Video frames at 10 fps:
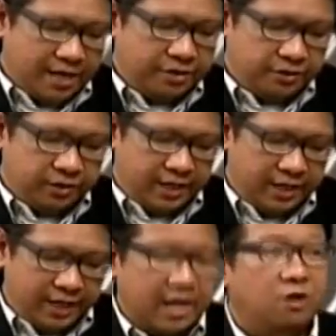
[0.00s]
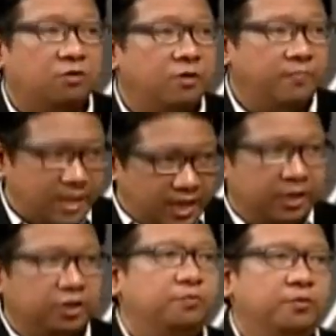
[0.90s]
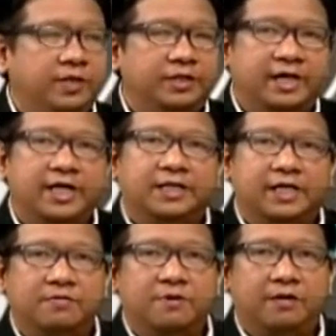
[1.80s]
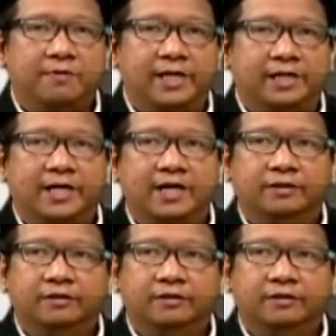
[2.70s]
Anthony ko naman, ang inyo po mensahe sa ating mga kabalitaan.